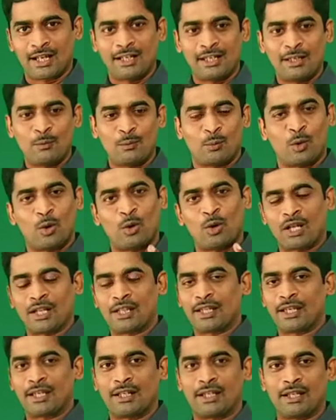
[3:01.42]
కానీ
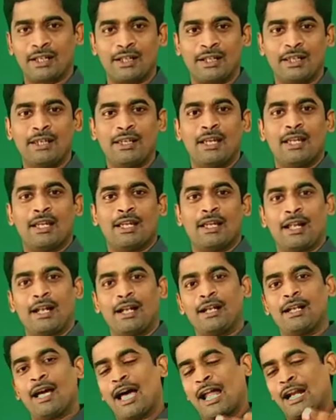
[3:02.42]
ప్లోరల్ దగ్గర కానీ
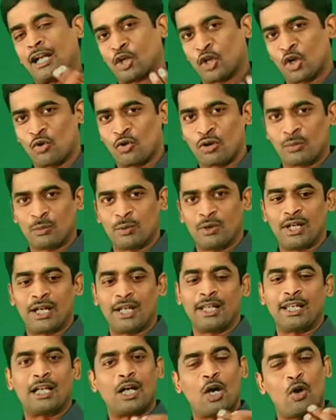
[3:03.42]
అండ్ అన్కౌంటబుల్
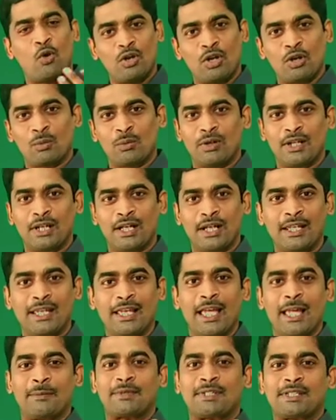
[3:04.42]
కానీ కౌంటబుల్ కానీ
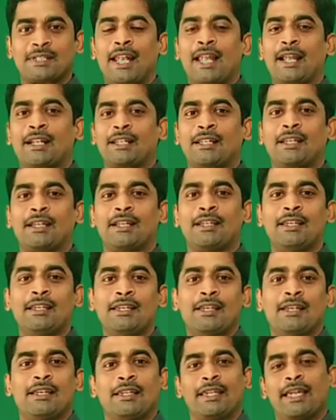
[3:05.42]
అబ్స్ట్రాక్ట్ కానీ
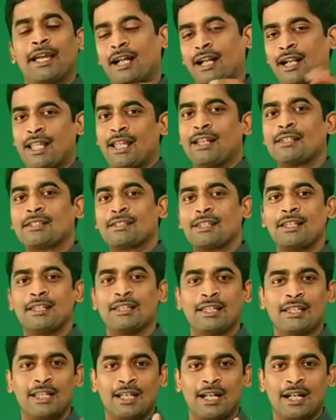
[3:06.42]
ఎక్కడైనా సరే
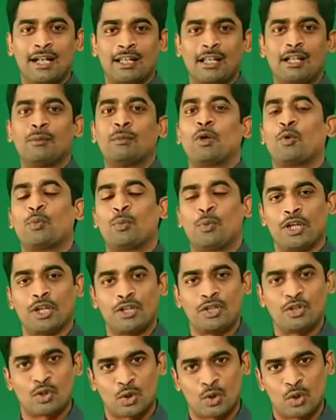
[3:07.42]
దియన్ ఆర్టికల్ మనం
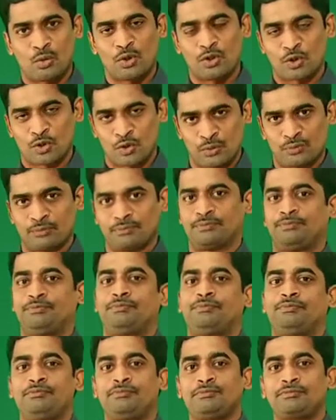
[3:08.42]
ఉపయోగించుకోవచ్చు
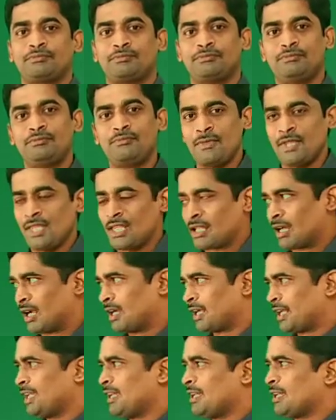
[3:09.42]

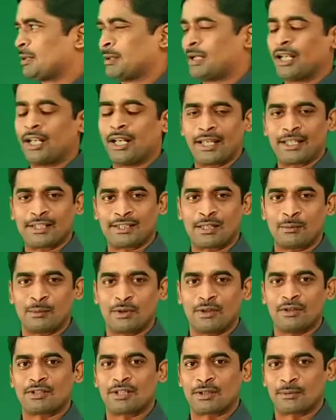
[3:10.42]
అంటే నిన్న
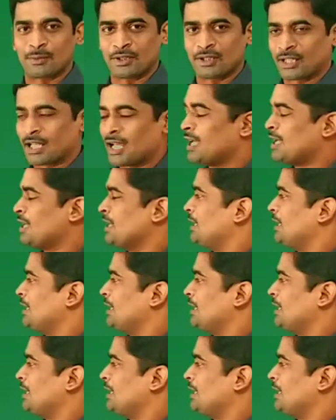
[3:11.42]
ఎగ్జాంపుల్లో చెప్పినట్టుగా